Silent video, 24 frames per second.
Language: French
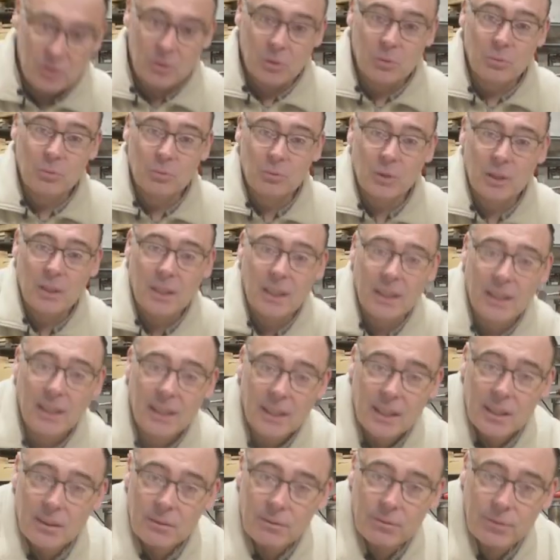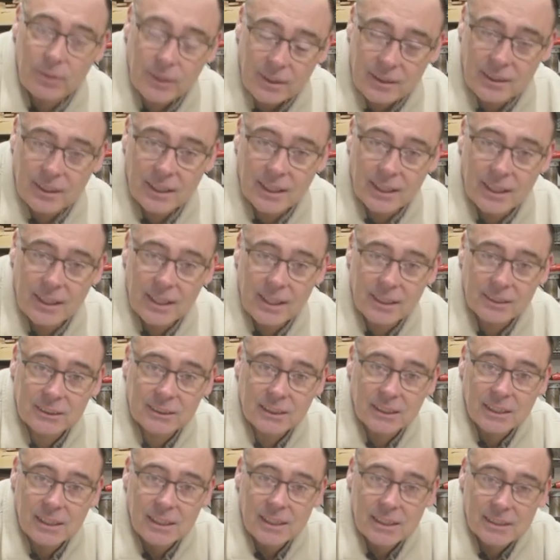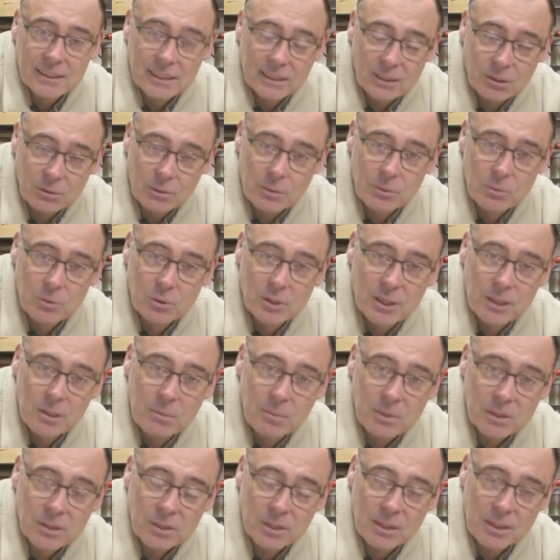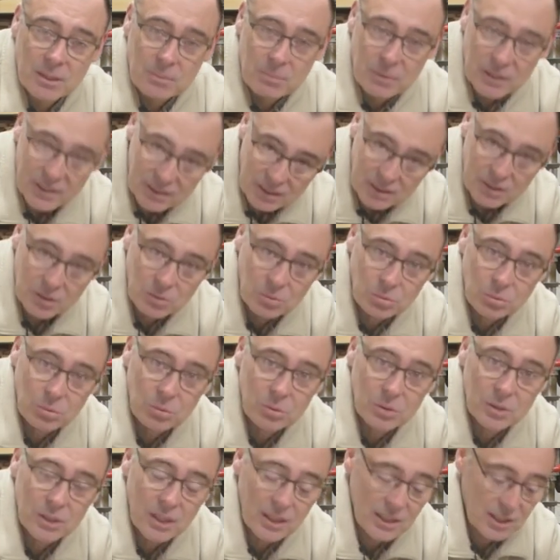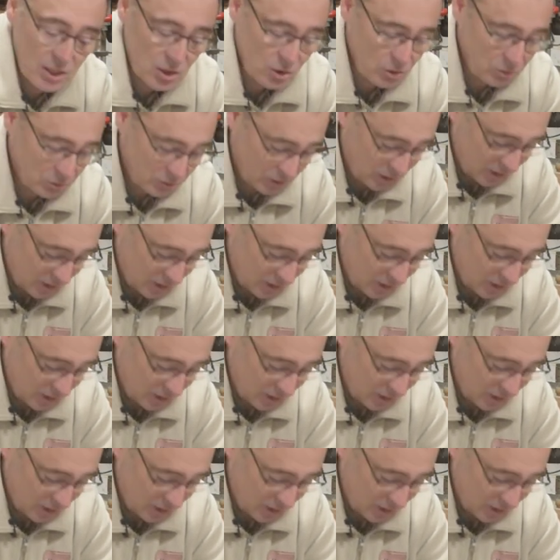que vous voyez, faire des réglages, c'est quand même utile parce qu'il y a des pièces qui s'usent, il y a des choses